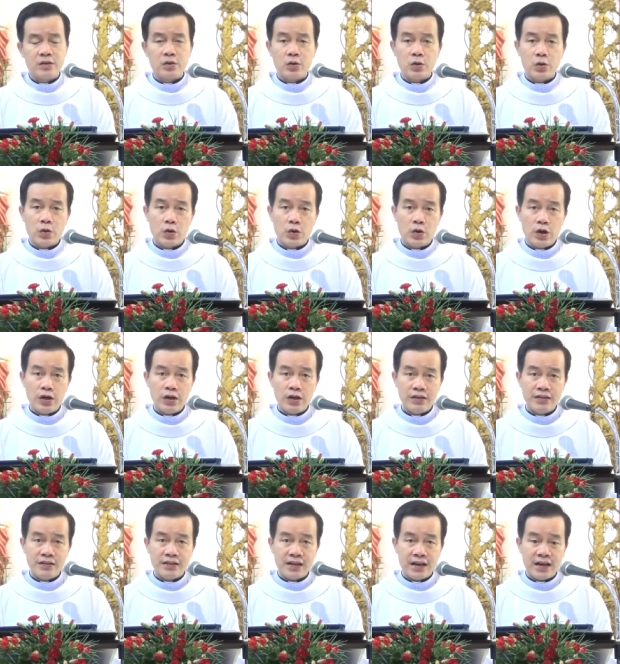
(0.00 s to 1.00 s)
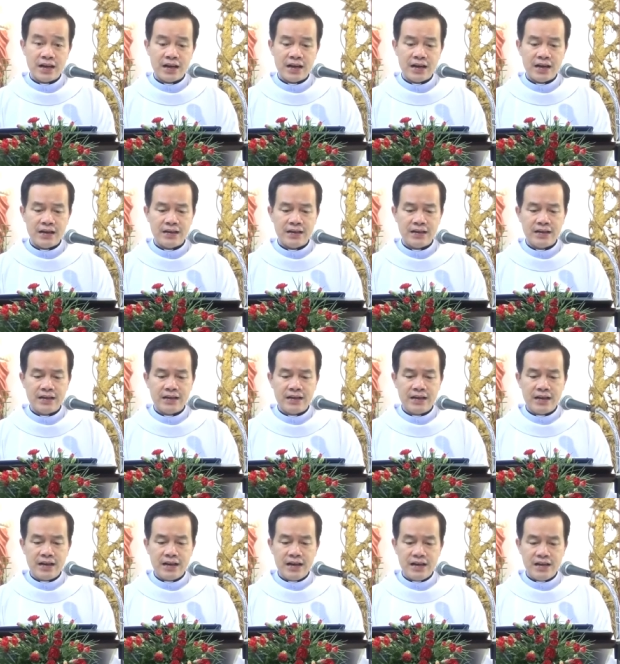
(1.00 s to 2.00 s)
Của cha
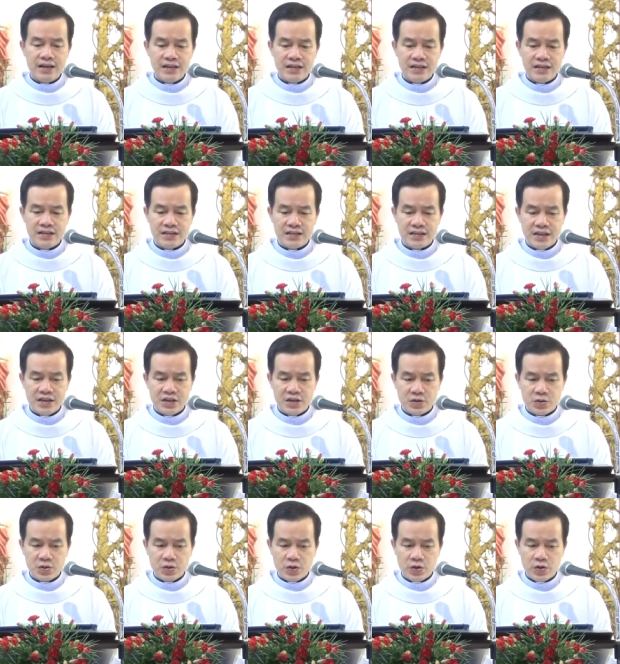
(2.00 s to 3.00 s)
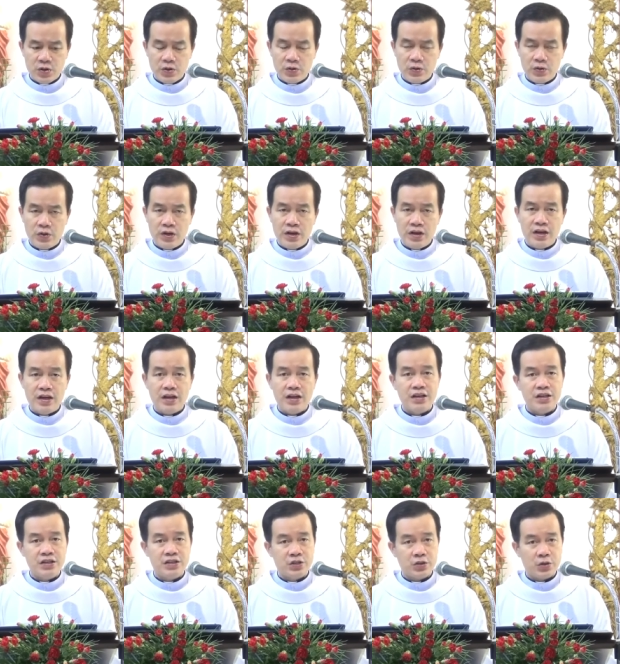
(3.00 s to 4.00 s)
Isidoro
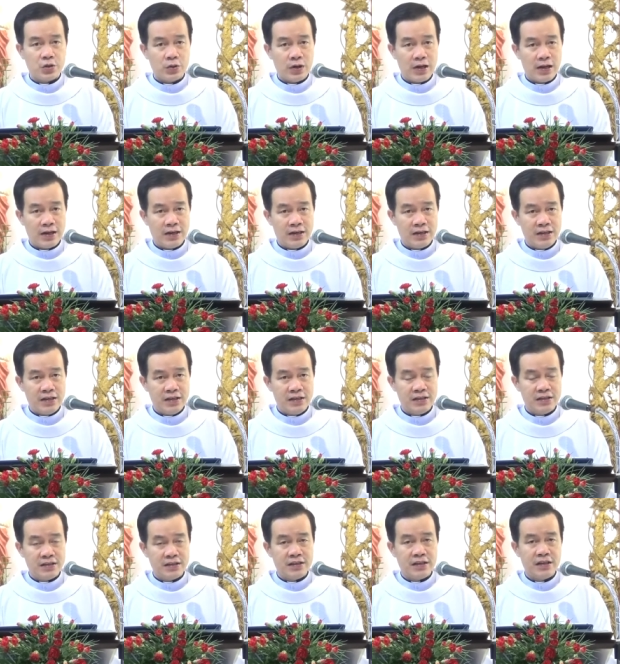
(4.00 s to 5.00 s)
Isolani